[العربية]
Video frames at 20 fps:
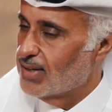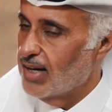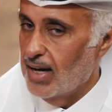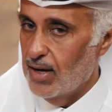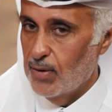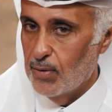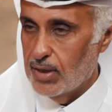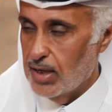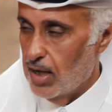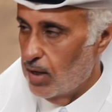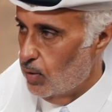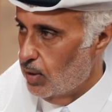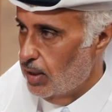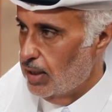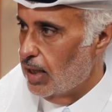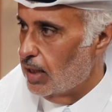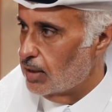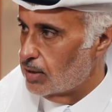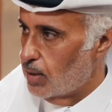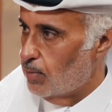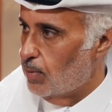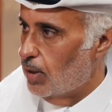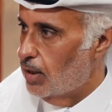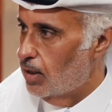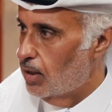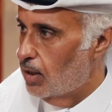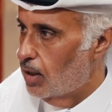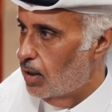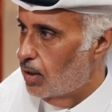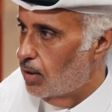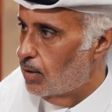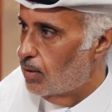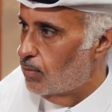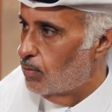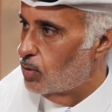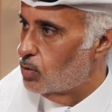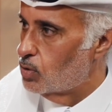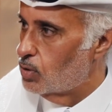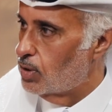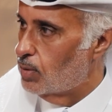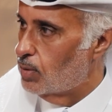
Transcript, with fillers: وكانوا كانوا العيال طبعا طبعا